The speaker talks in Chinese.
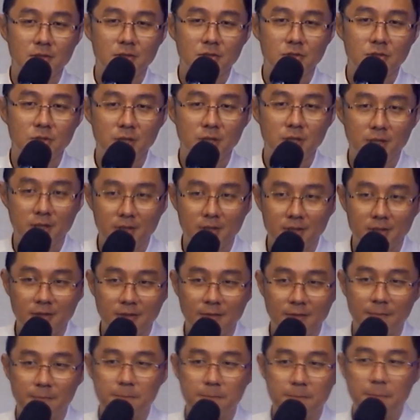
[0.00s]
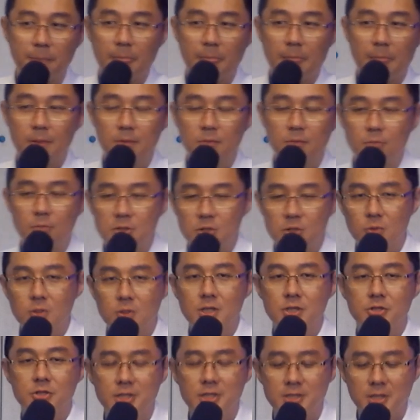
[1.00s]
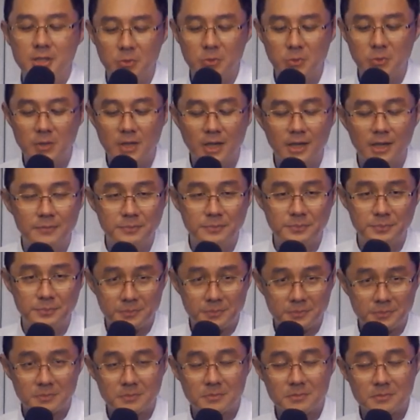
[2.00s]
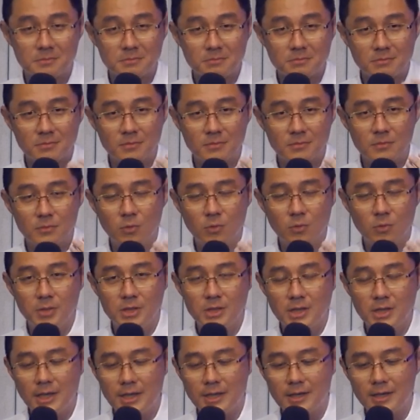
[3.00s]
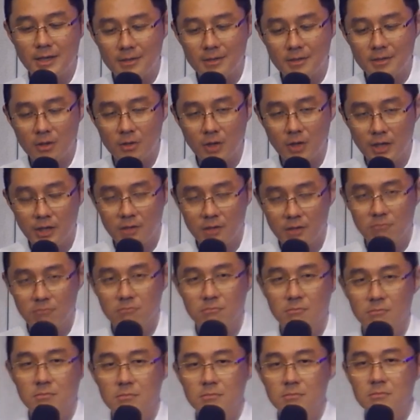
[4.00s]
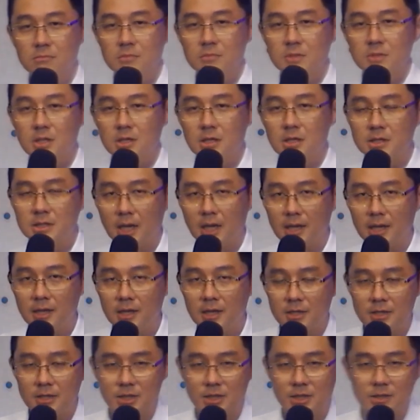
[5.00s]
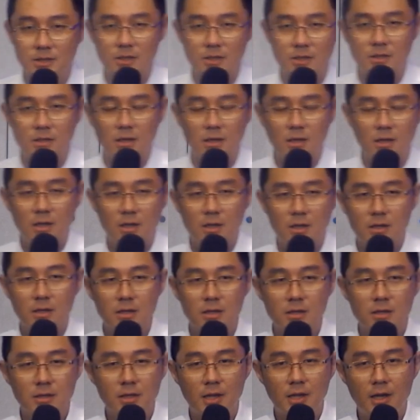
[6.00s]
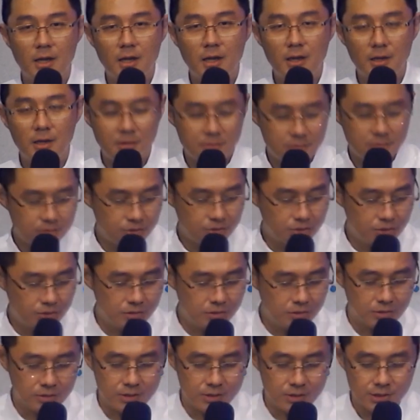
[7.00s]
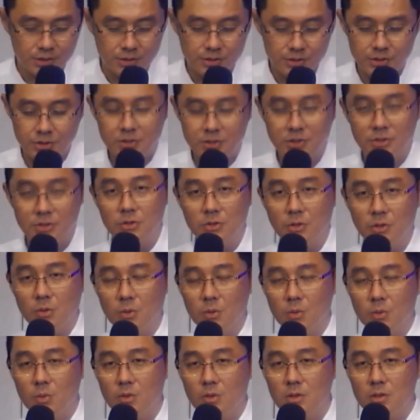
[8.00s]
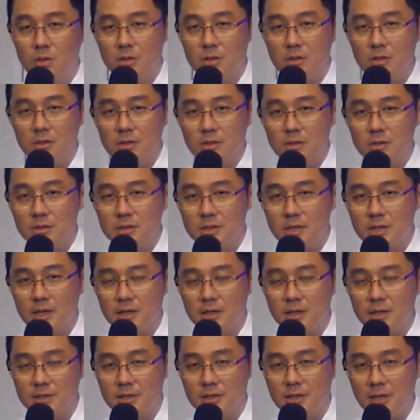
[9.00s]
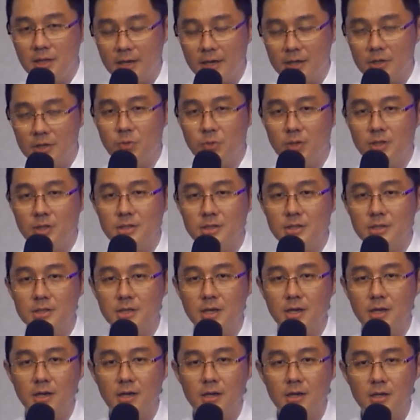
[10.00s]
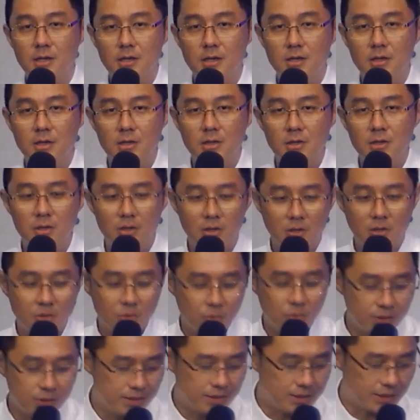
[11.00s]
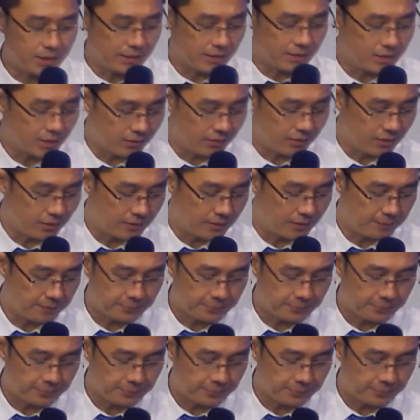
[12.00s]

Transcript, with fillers: 所以。我们从科学角度看，我们可以看到，哎，这个灾难的形成呢，它是其实是有在这两个原则下会形成的。